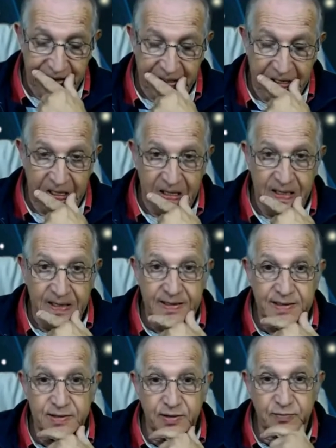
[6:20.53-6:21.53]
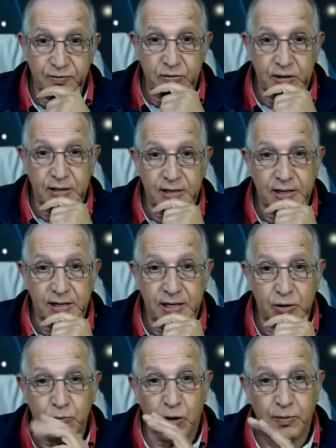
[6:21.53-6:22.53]
É, então, eu vou a,
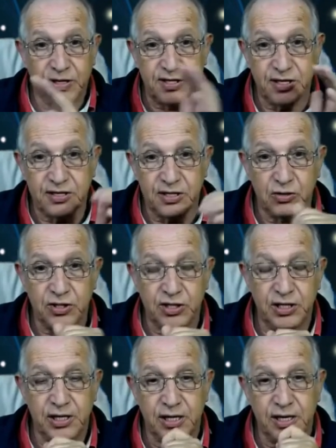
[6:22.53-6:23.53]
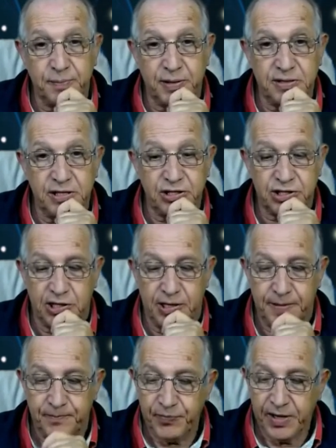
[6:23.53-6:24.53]
arrumar uma sessãozinha lá para deixar.